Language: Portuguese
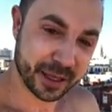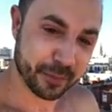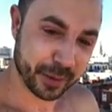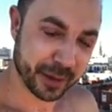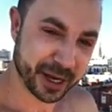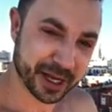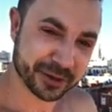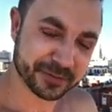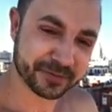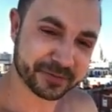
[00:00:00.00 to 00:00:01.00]
Tá
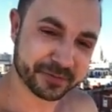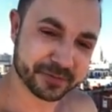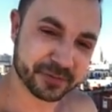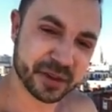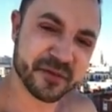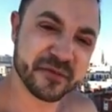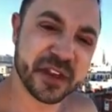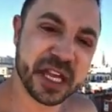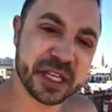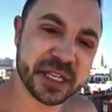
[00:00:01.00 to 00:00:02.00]
preparado?
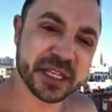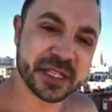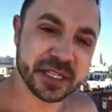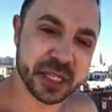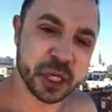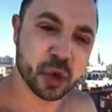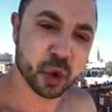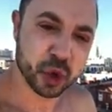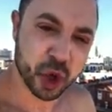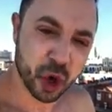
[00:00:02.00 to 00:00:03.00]

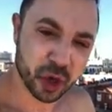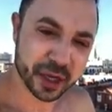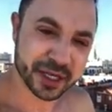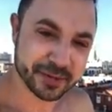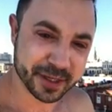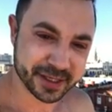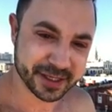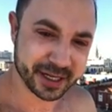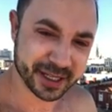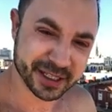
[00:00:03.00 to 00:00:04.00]
25 dólares
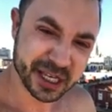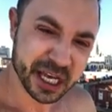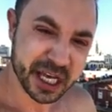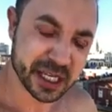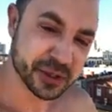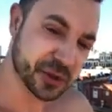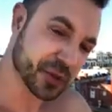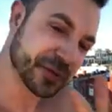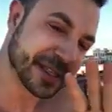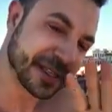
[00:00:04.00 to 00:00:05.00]
mensais. Isso
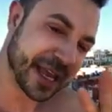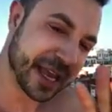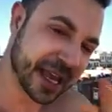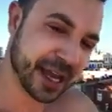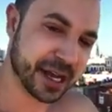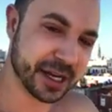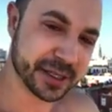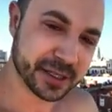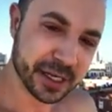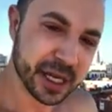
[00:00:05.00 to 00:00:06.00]
são 100
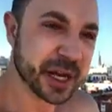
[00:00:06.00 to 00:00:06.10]
reais.